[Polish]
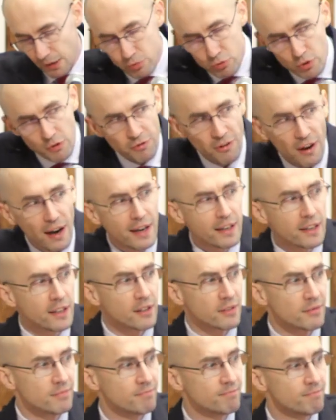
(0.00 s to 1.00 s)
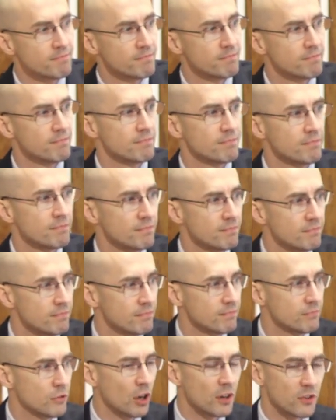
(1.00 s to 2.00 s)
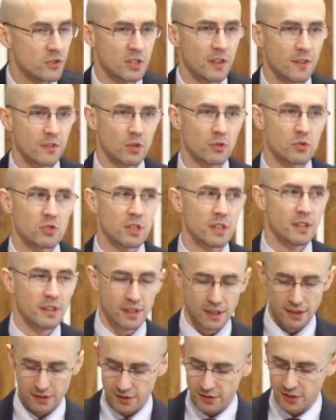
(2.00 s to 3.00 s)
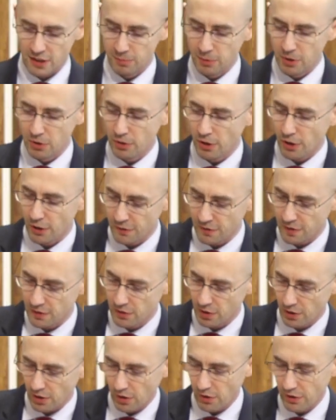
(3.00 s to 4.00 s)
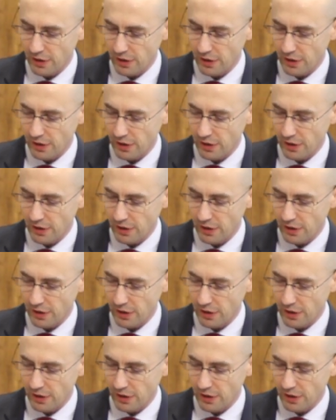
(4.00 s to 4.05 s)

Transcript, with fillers: było fajnie. To jest często czynnik determinujący to,